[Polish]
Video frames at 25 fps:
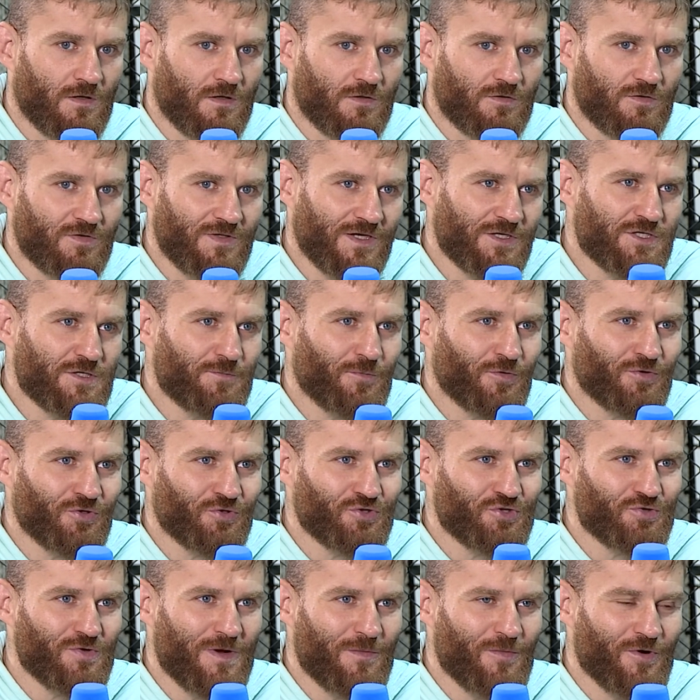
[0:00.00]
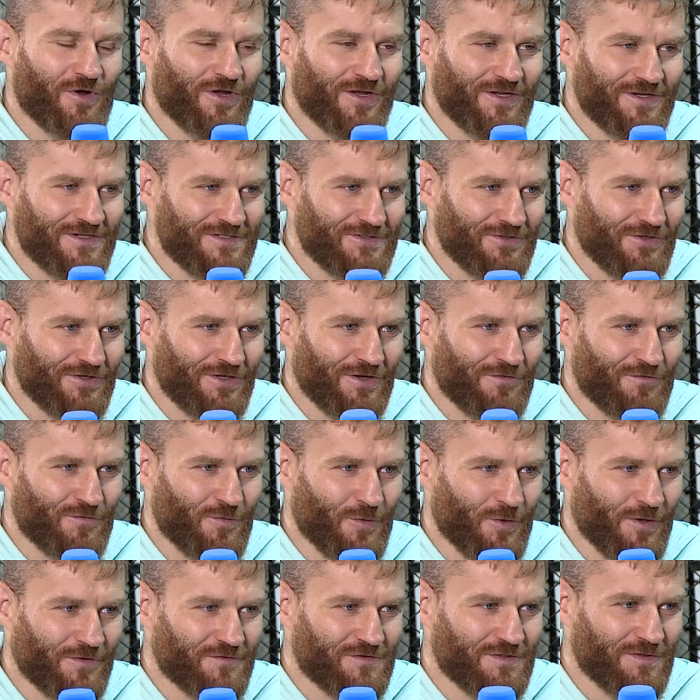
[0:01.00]
No tak się potoczyła moja historia w
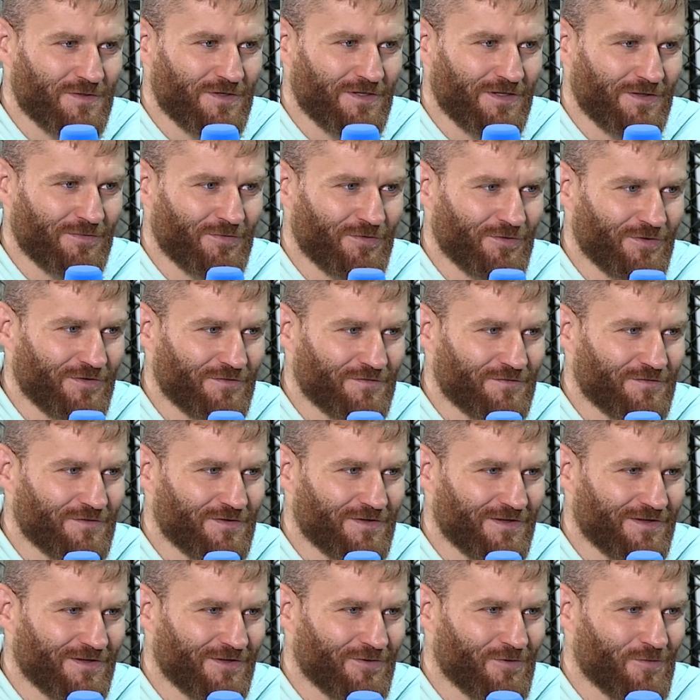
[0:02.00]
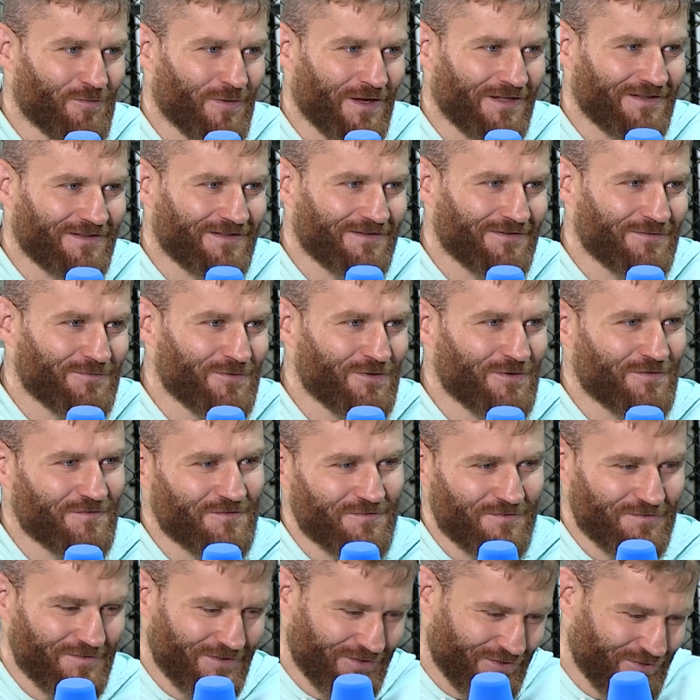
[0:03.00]
UFC, były e, upadki,
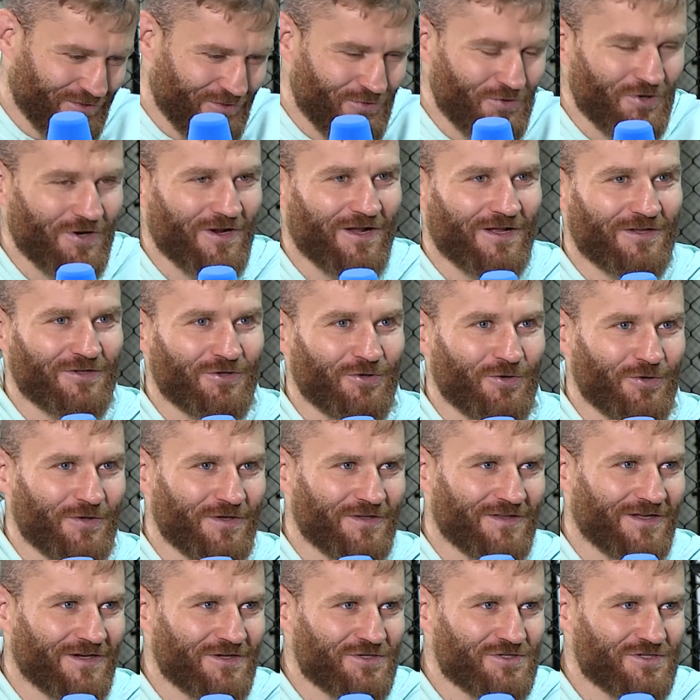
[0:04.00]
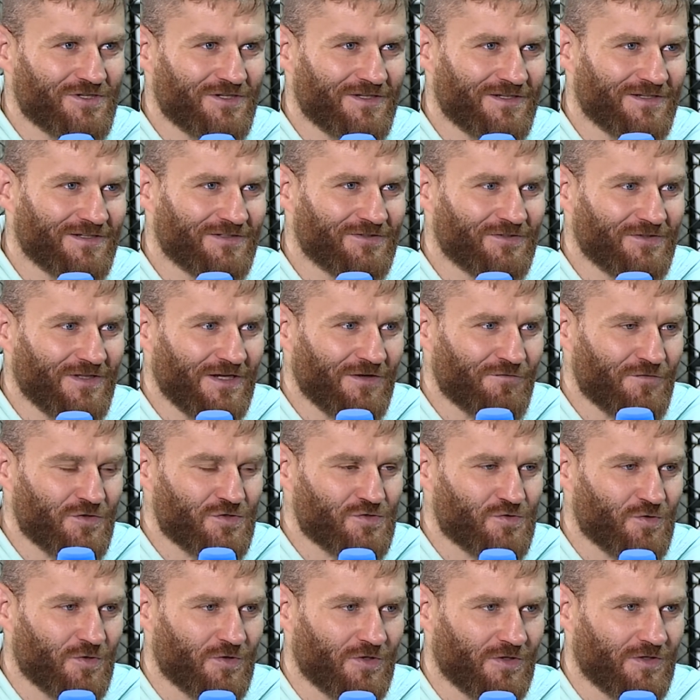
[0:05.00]
były wiesz, górka, doły, także no tak
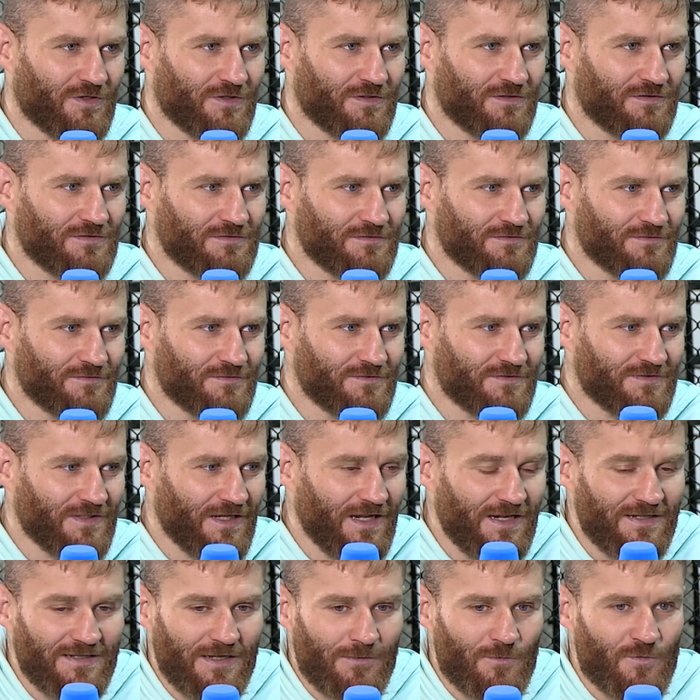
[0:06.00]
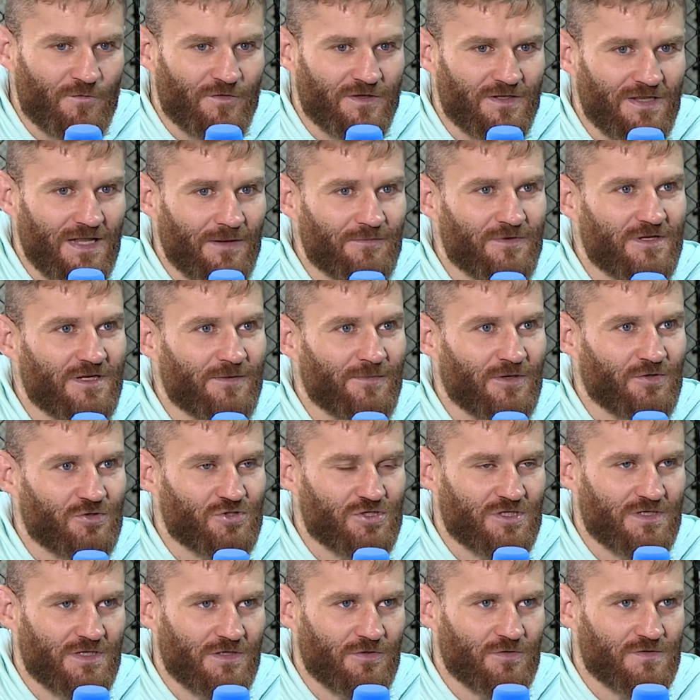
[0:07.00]
wyszło, no. Ale tak mówię, dla mnie nie ma to
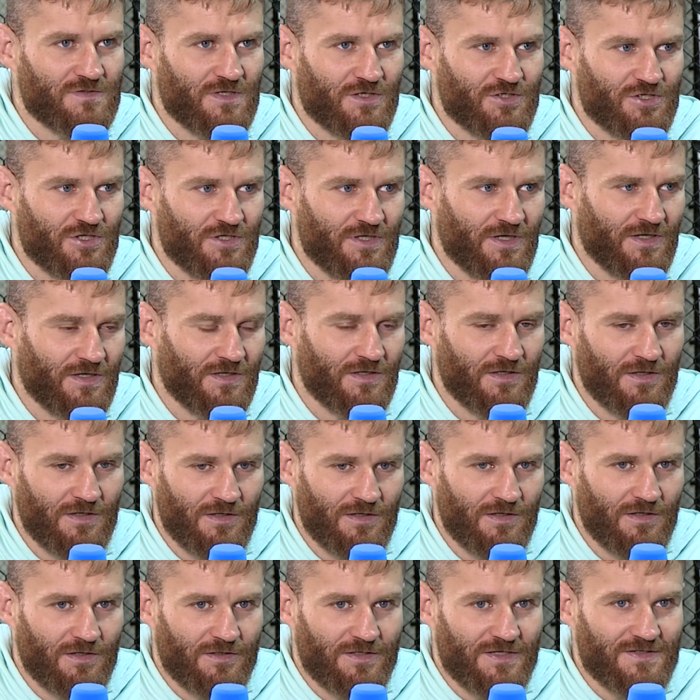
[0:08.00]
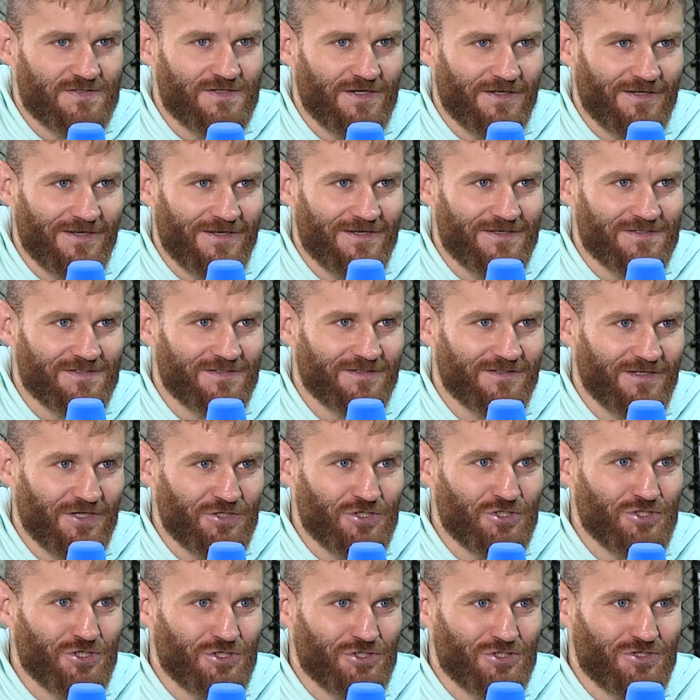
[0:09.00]
żadnego znaczenia, jest jak jest, ja
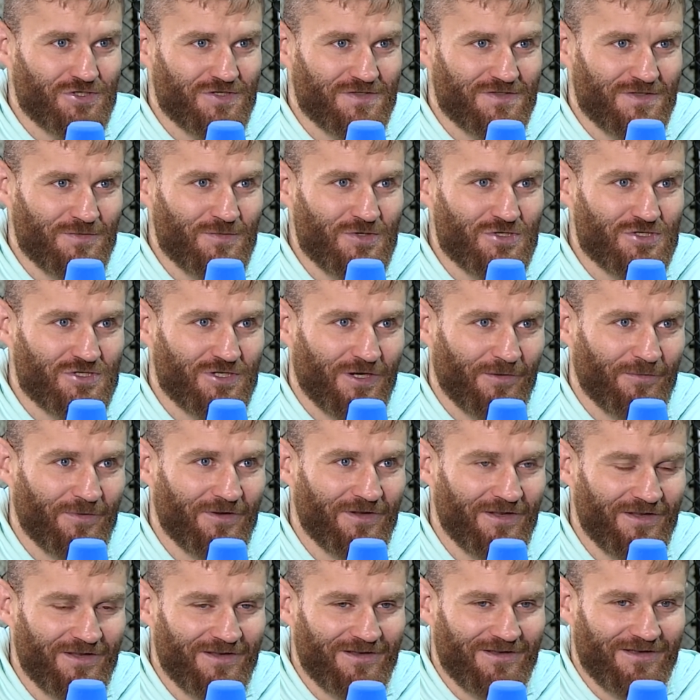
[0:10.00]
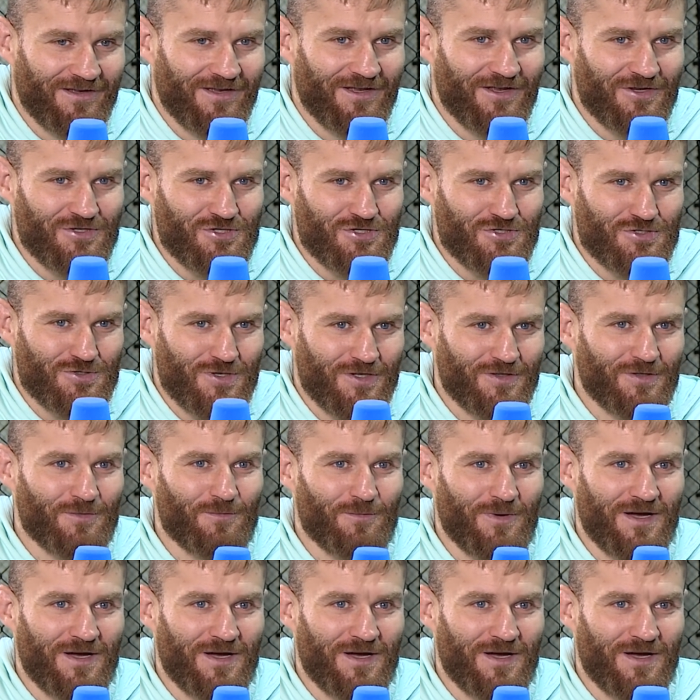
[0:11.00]
się cieszę, że jestem mistrzem, e, że trzymam ten